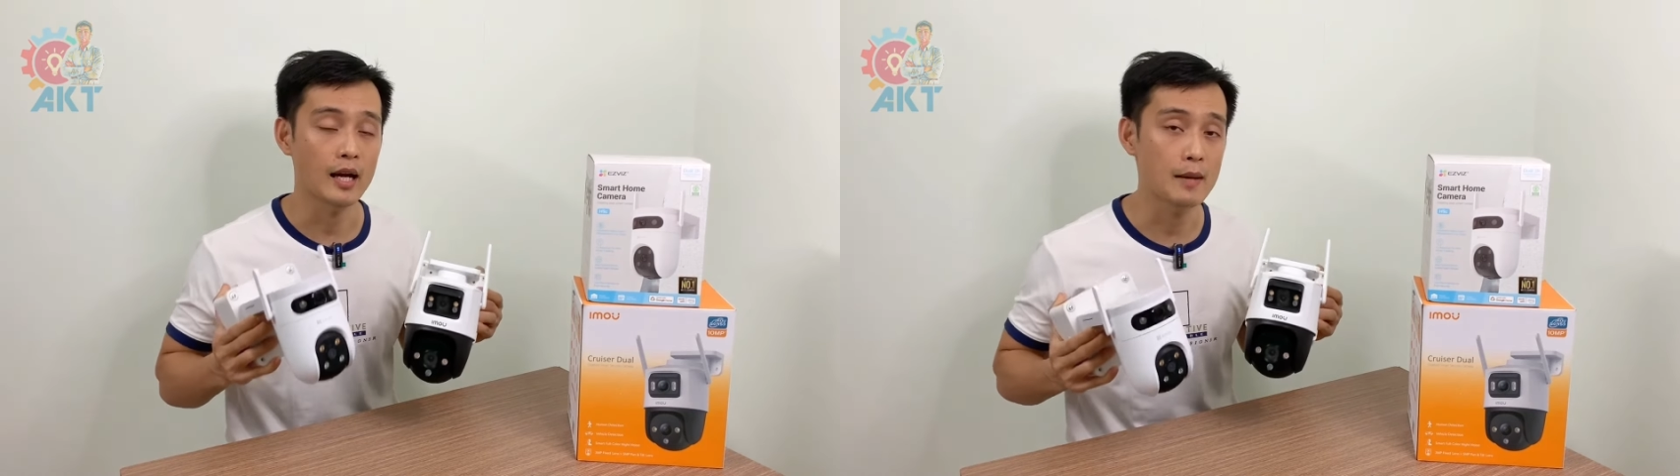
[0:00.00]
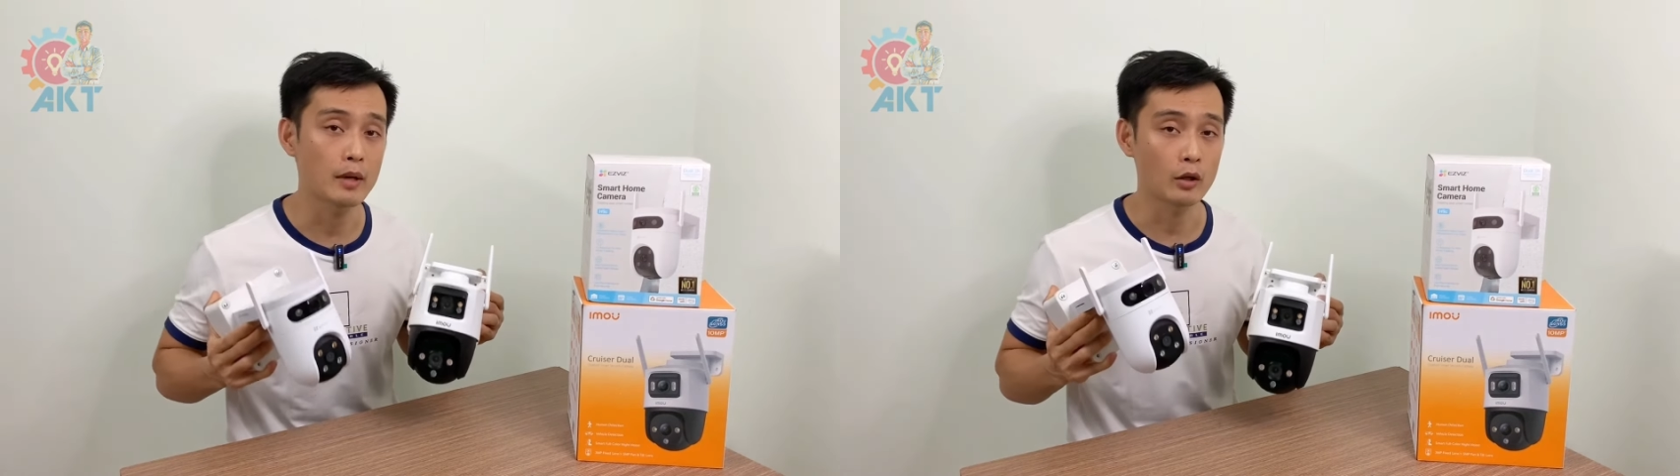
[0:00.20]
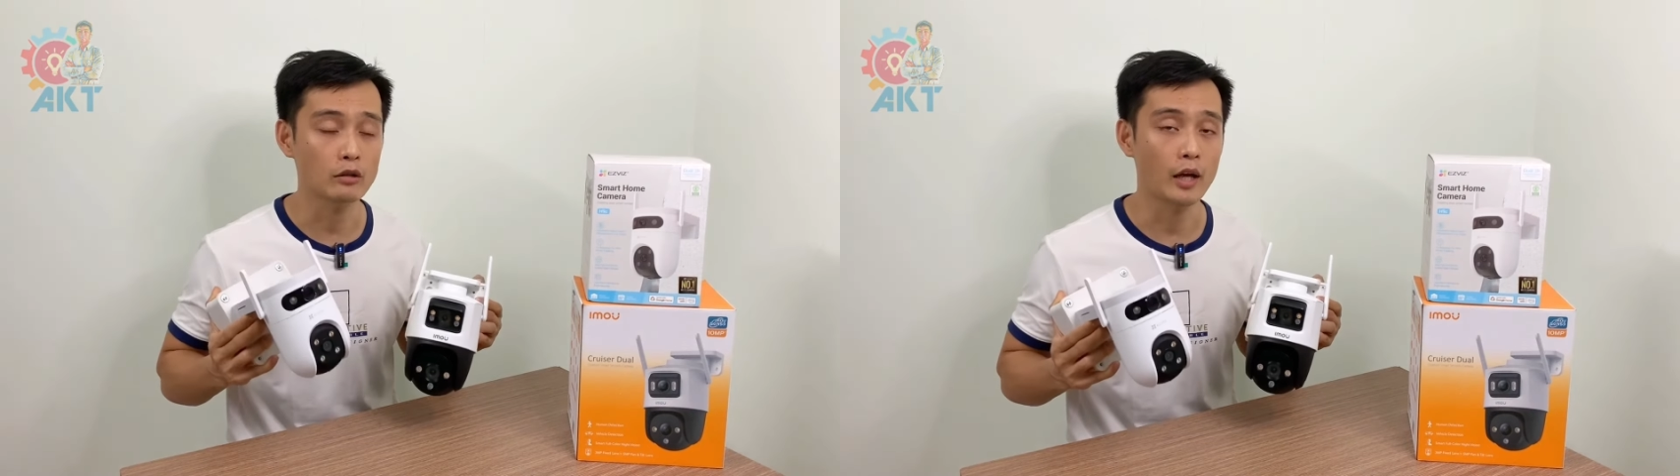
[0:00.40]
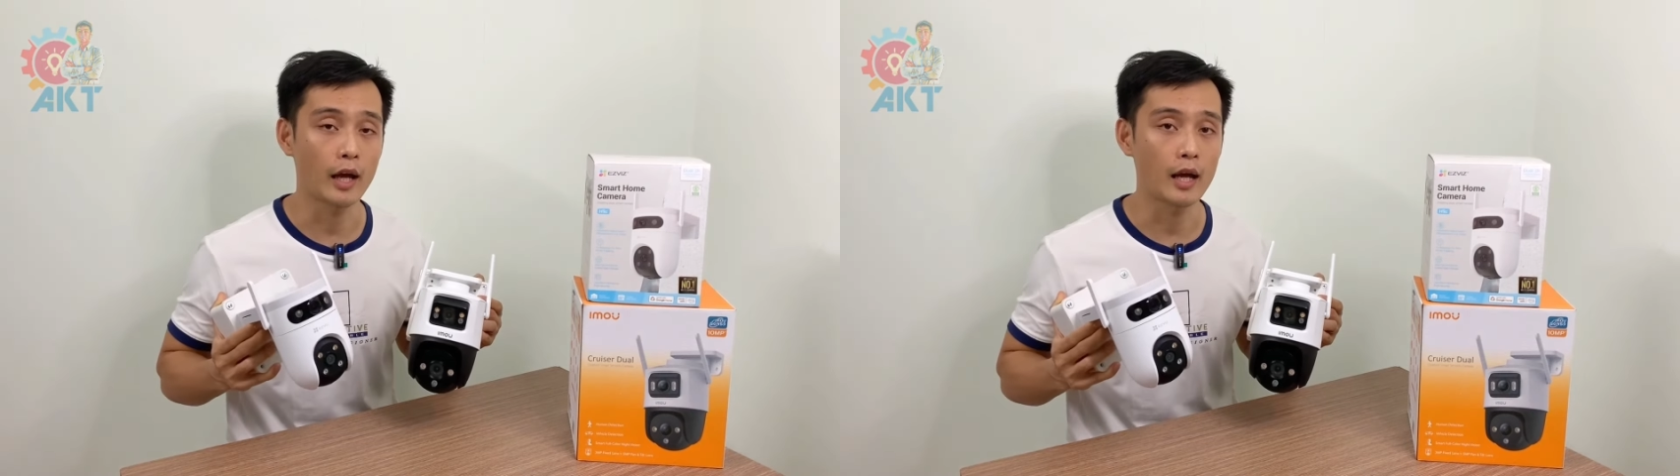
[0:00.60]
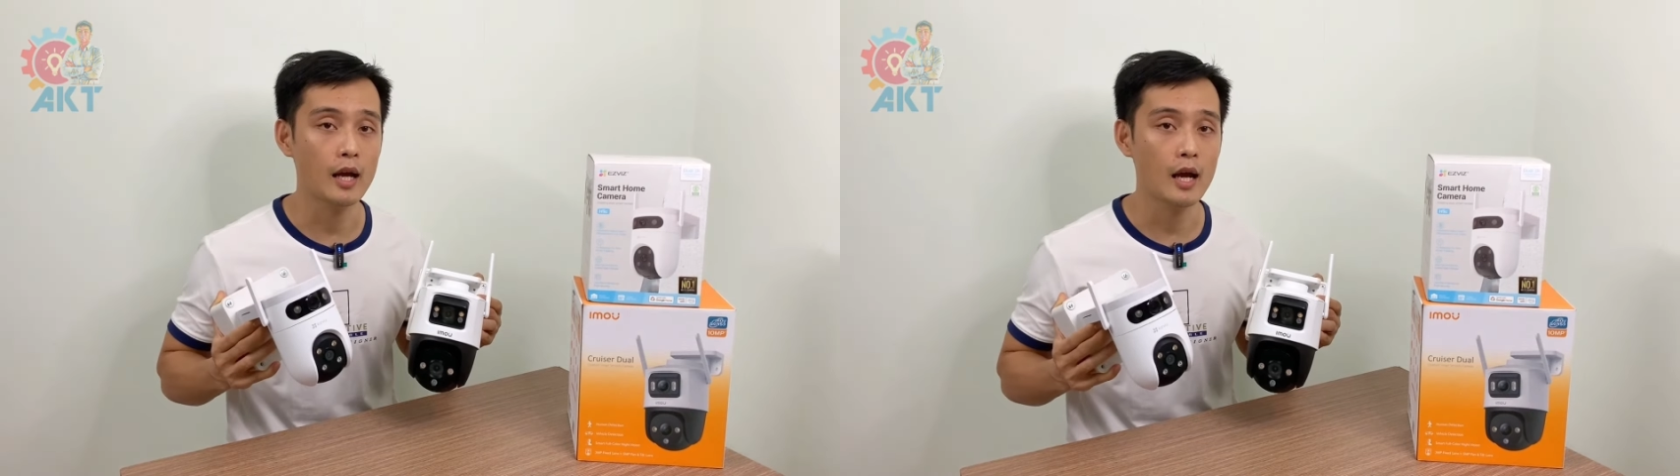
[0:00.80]
để mình có
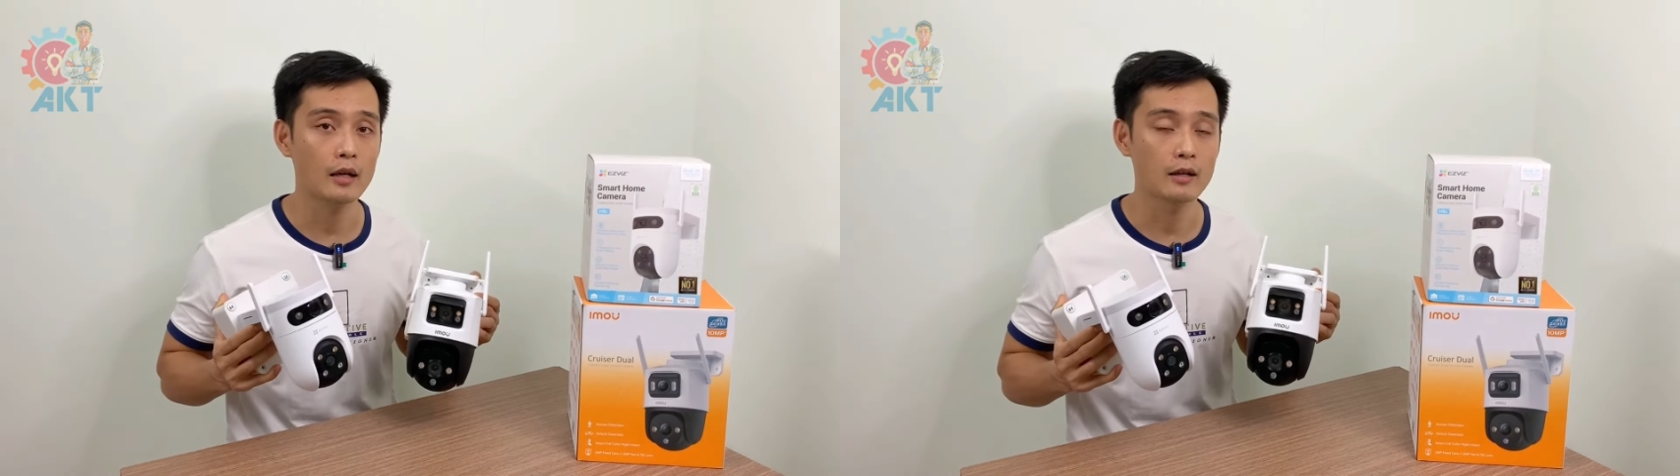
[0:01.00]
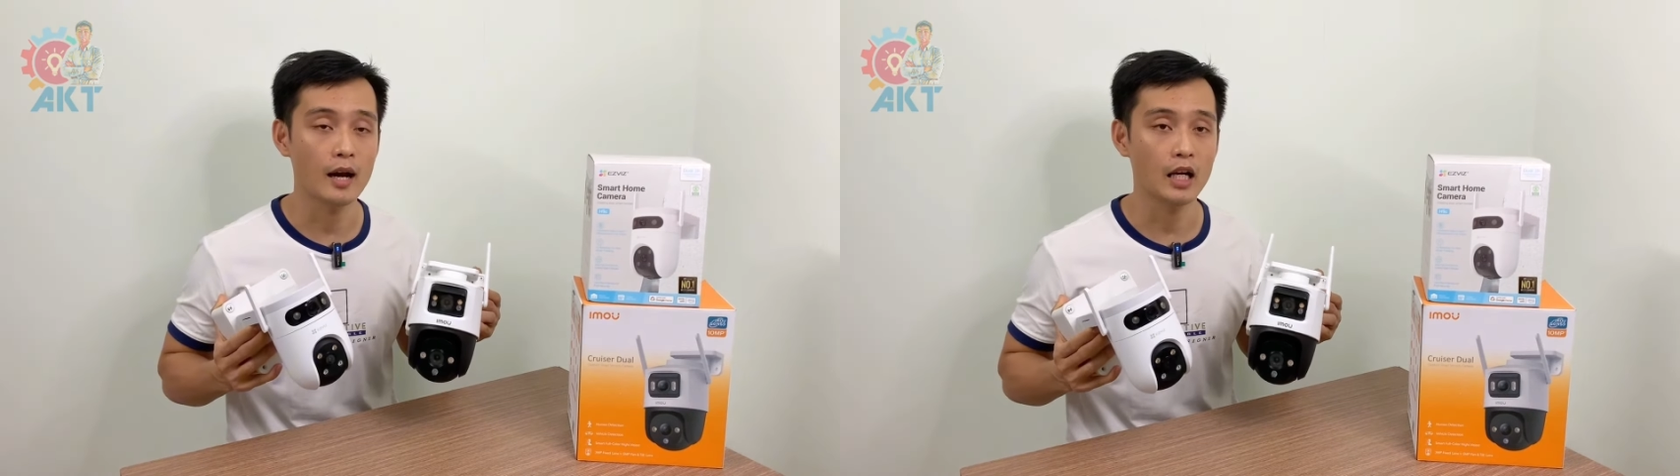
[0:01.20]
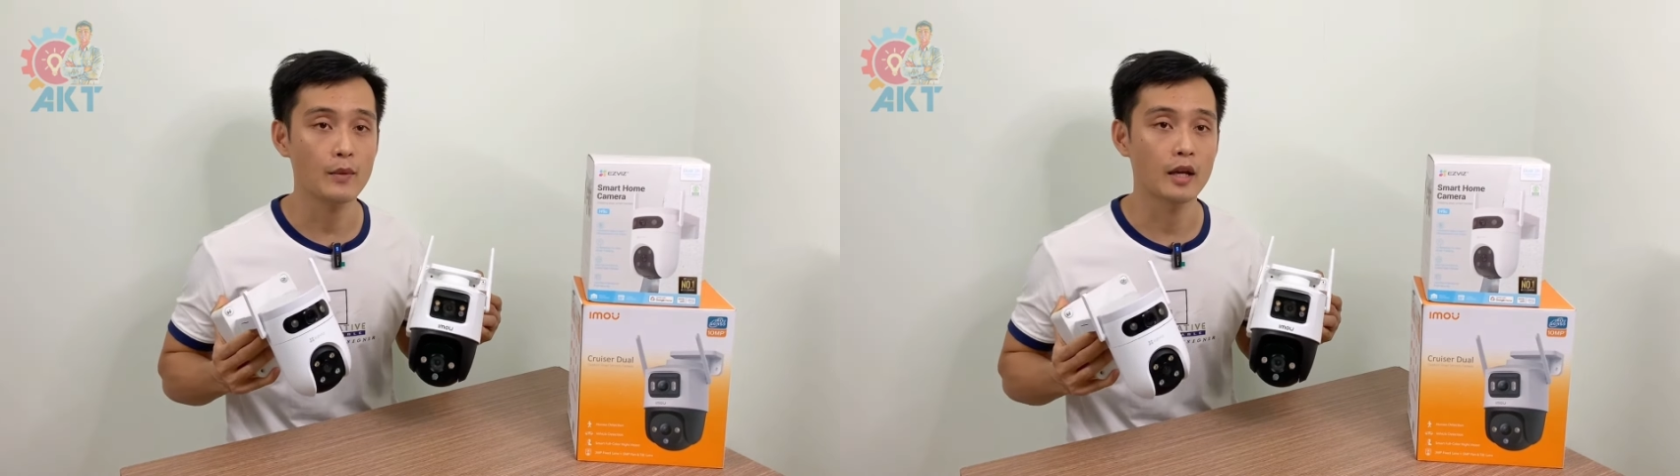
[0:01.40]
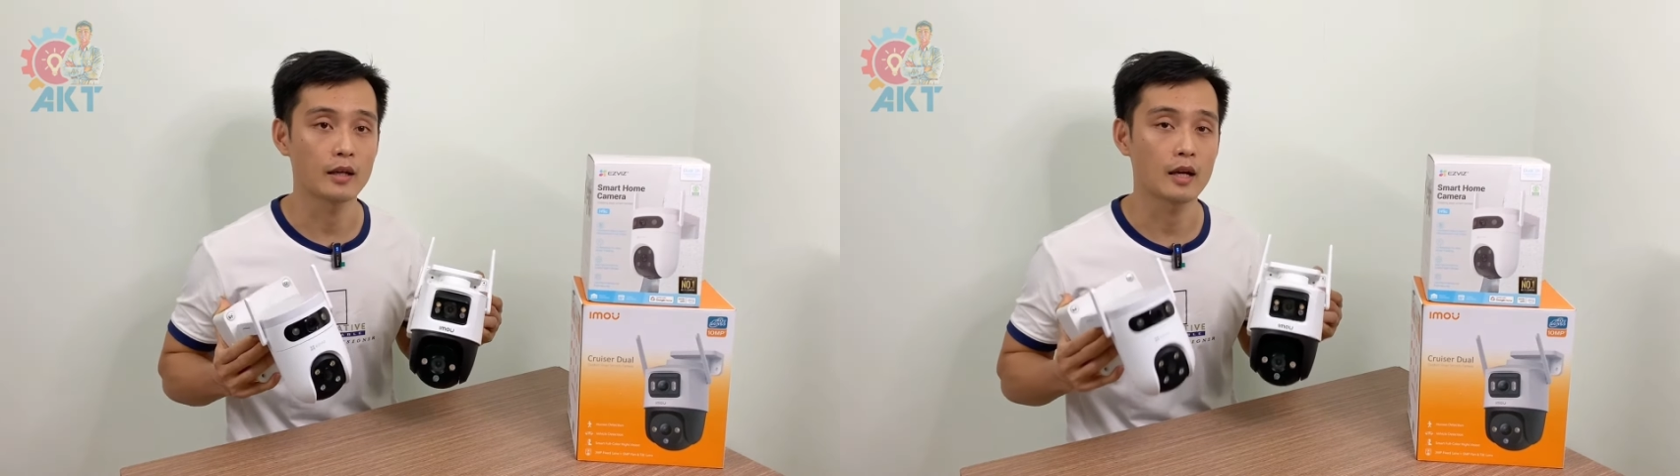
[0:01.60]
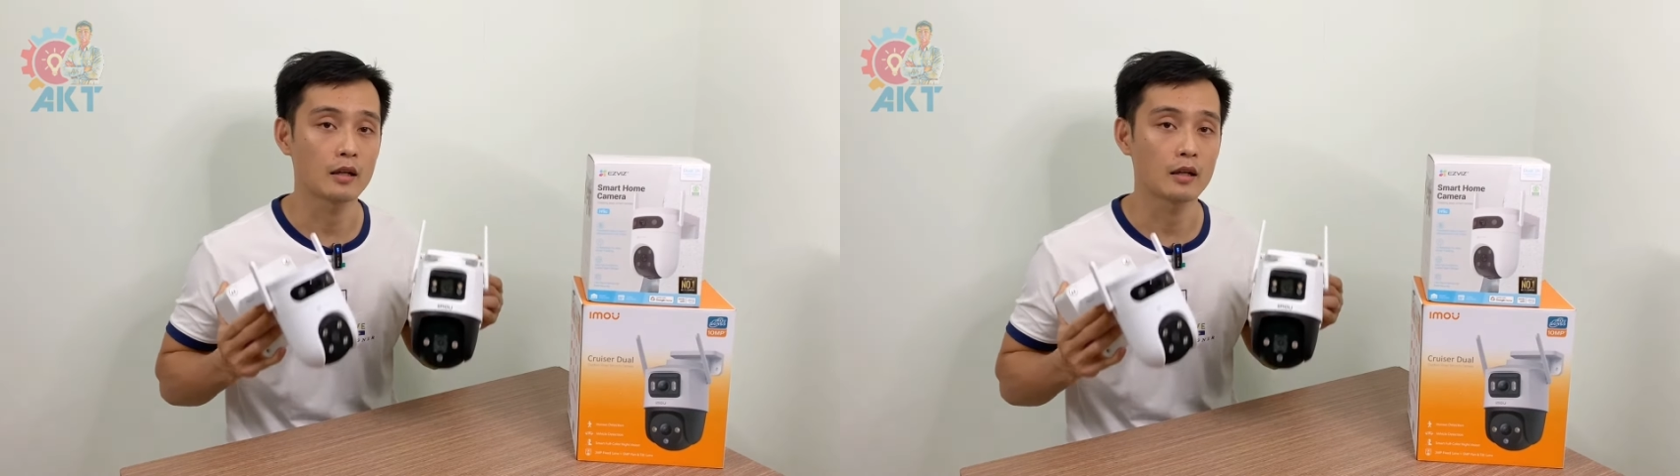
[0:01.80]
thể đưa ra cái quyết định à,